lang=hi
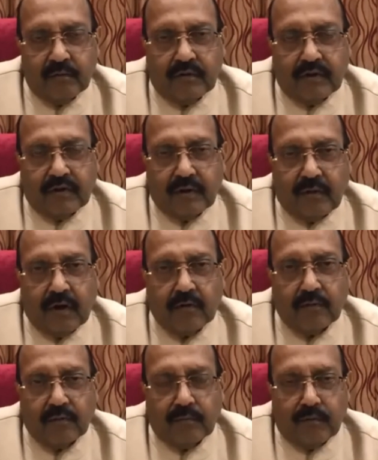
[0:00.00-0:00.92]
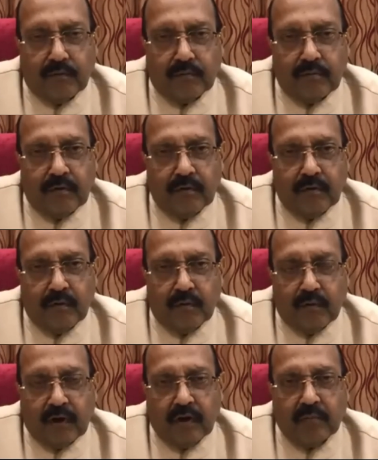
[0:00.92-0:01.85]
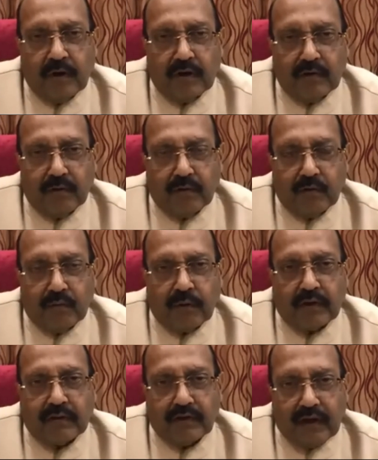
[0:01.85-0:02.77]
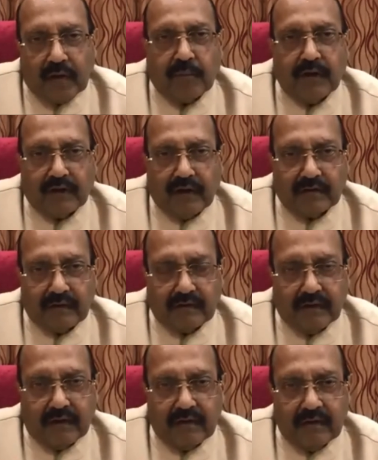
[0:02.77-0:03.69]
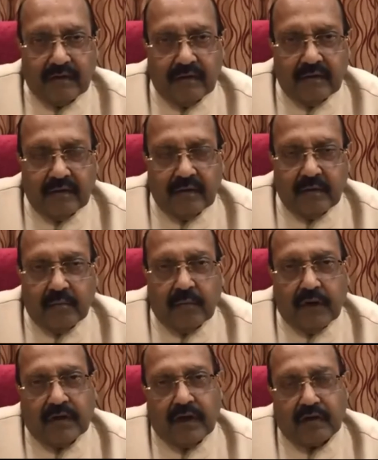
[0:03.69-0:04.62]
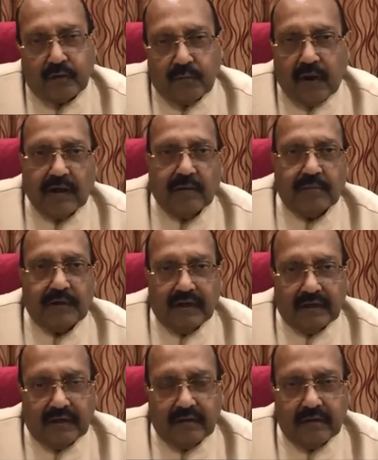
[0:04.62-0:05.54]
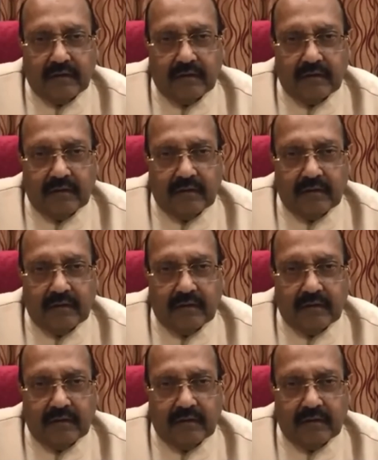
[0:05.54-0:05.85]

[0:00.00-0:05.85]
उनकी जवान हो रही बेटियों के ऊपर तेजाब फेंकना चाहिए बेटियां तुम्हारी भी हैं